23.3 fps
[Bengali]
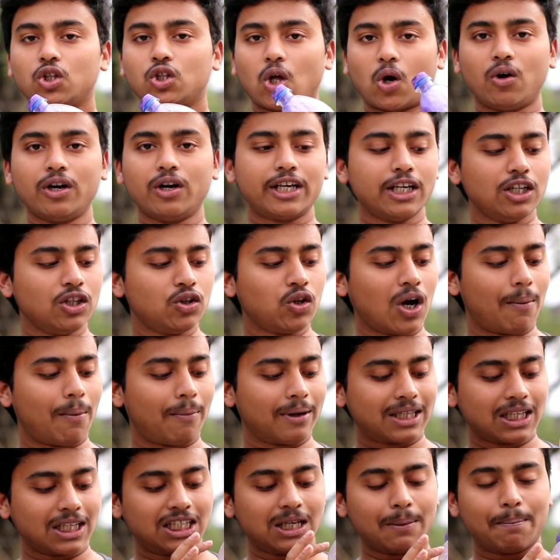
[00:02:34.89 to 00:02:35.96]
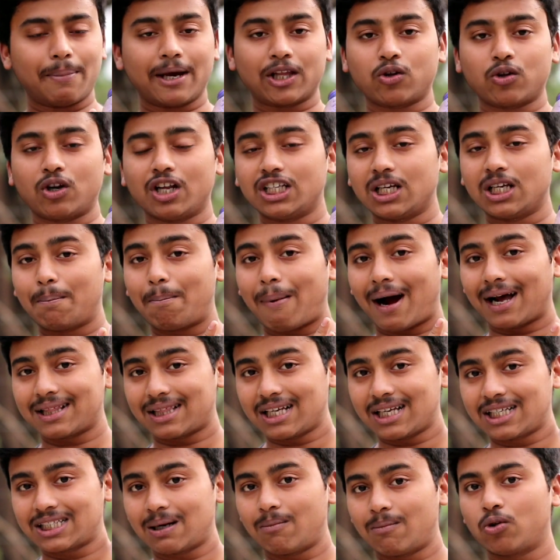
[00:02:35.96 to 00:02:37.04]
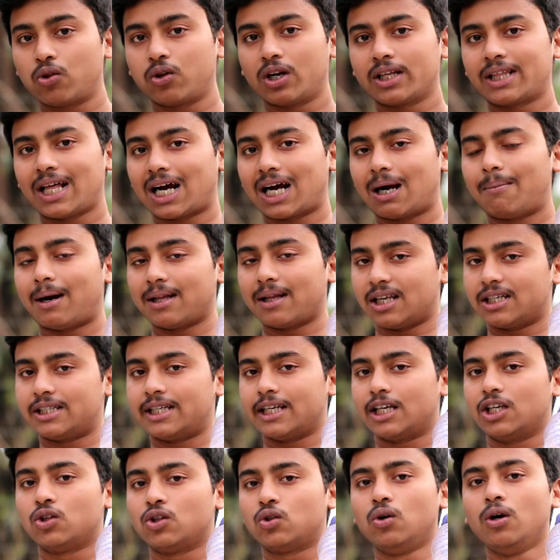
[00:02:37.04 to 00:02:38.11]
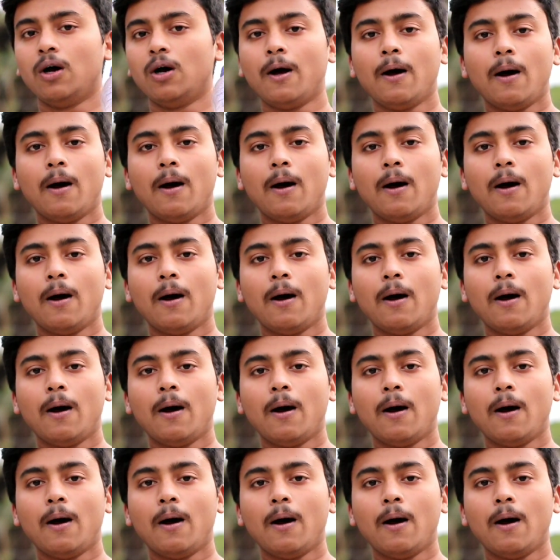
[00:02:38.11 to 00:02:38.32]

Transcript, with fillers: তখন কিন্তু আমাদের যে ভেতরে যে বাতাসটা বোতলে থাকা বাতাসটা কিন্তু